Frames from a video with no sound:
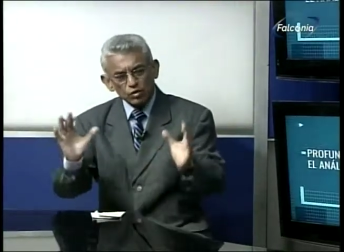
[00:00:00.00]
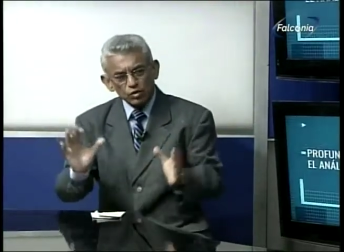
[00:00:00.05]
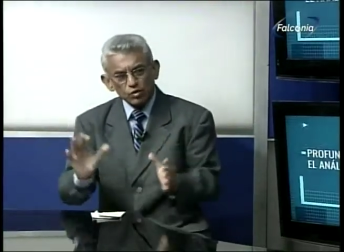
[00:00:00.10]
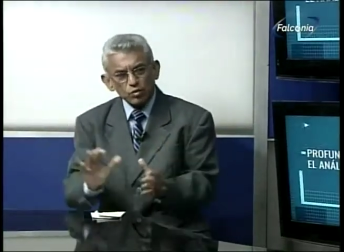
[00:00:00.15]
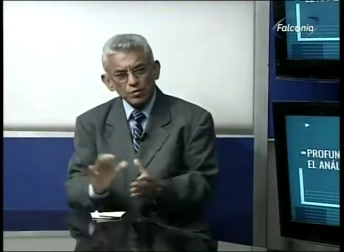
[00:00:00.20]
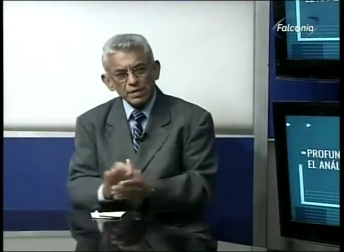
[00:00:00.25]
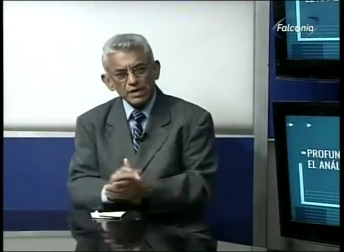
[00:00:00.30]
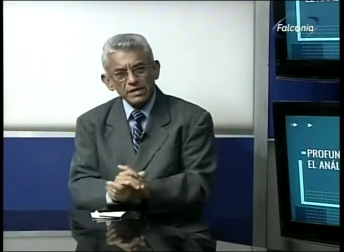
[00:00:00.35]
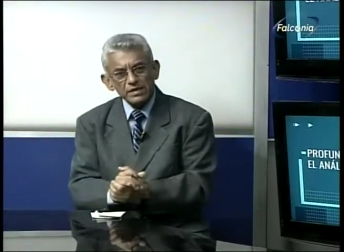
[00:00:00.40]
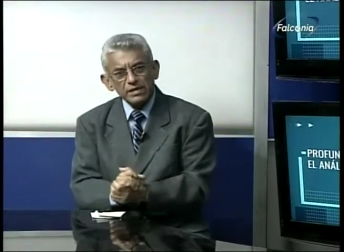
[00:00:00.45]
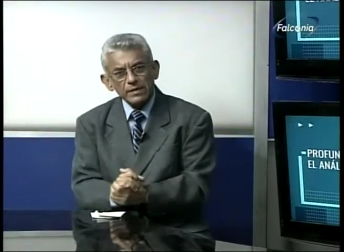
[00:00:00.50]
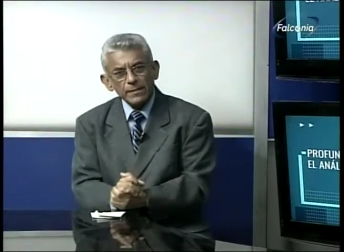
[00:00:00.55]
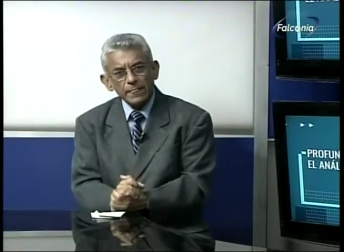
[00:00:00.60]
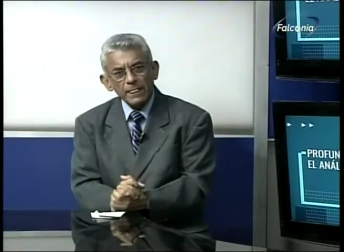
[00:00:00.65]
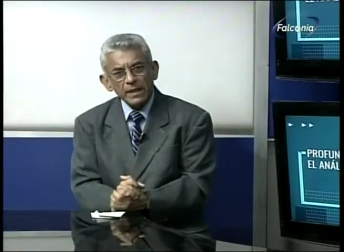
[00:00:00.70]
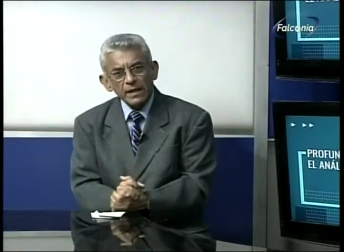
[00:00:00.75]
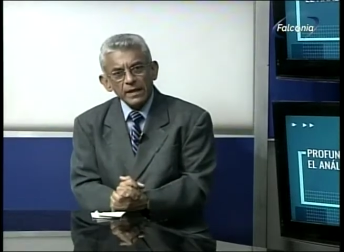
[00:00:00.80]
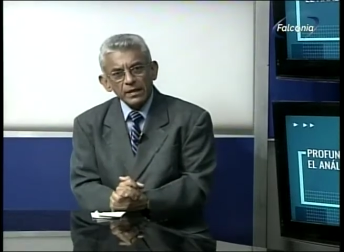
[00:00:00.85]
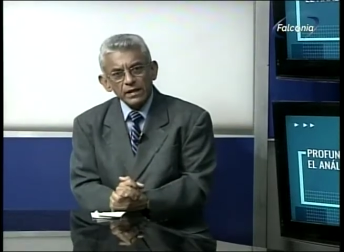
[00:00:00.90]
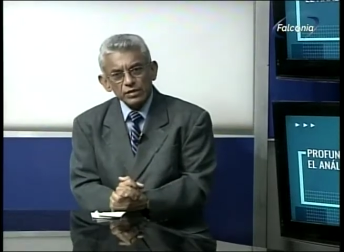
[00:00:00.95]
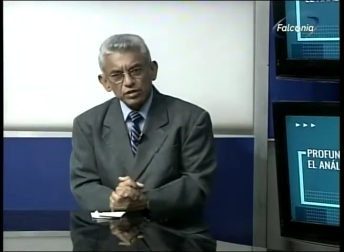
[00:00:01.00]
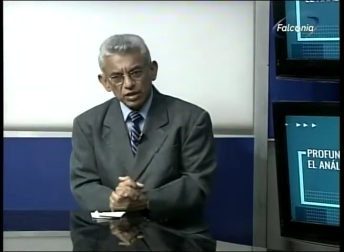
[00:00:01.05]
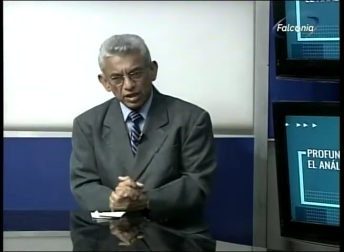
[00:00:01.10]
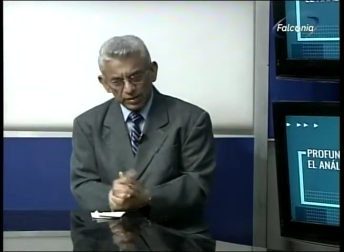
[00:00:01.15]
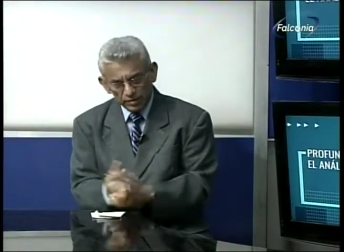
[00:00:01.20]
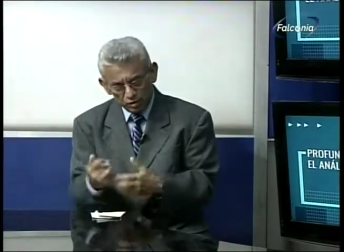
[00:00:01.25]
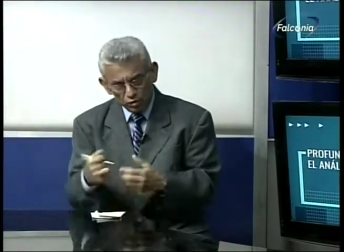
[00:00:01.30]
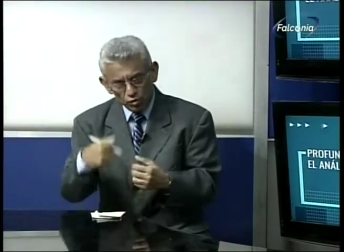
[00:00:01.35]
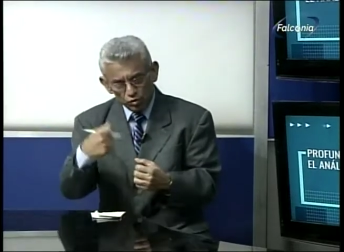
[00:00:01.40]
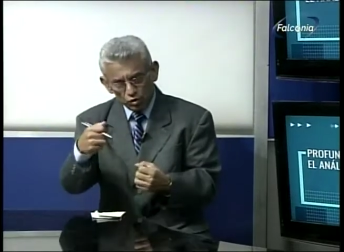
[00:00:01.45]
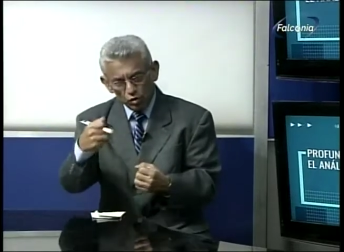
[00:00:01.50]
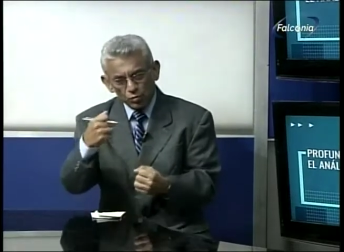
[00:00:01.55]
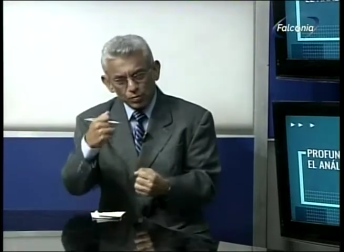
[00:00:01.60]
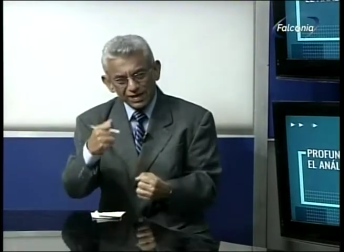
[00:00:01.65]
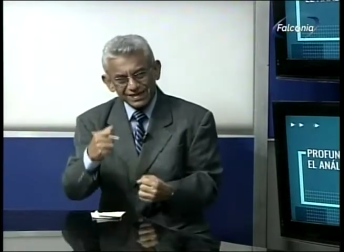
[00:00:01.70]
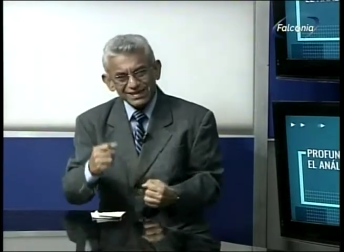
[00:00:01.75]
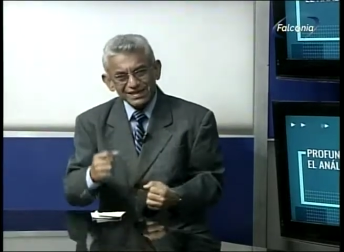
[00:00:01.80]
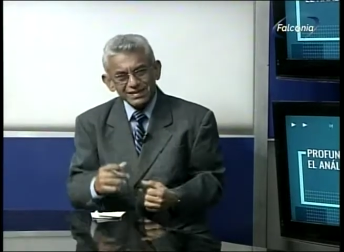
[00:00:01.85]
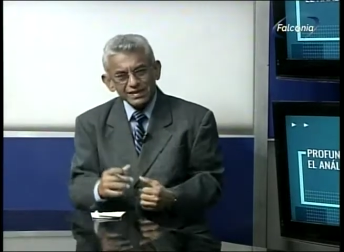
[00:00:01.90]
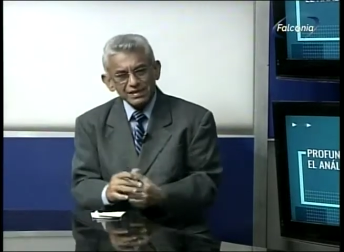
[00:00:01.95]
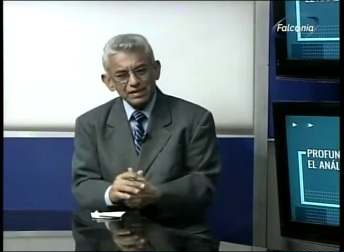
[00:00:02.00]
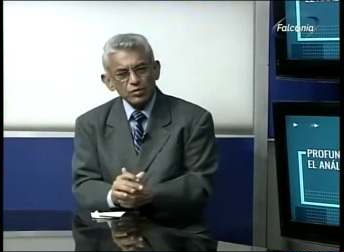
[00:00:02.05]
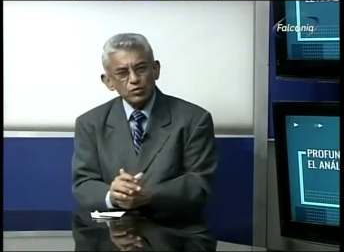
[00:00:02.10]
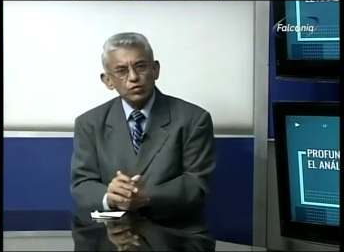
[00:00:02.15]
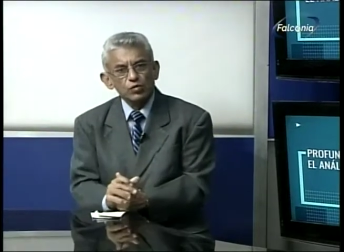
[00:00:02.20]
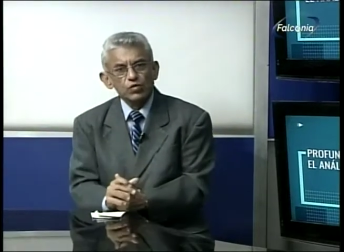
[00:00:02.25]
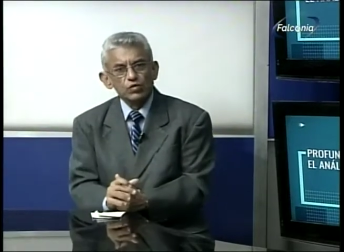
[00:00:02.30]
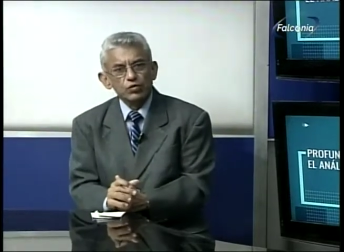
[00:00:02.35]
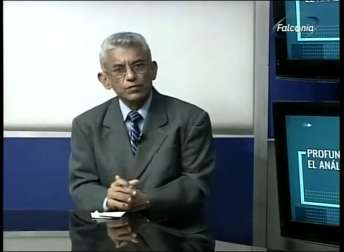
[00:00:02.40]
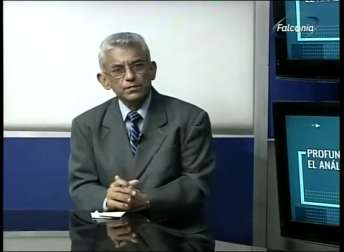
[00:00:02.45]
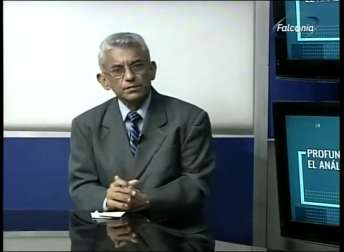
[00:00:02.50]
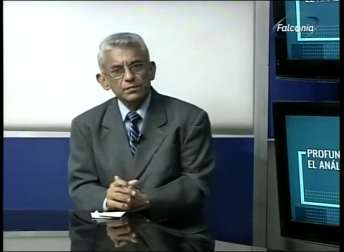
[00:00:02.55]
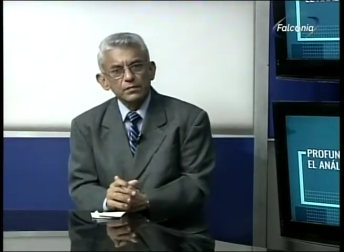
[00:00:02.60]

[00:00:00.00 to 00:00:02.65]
otros países, Chávez con, con bastantes recursos?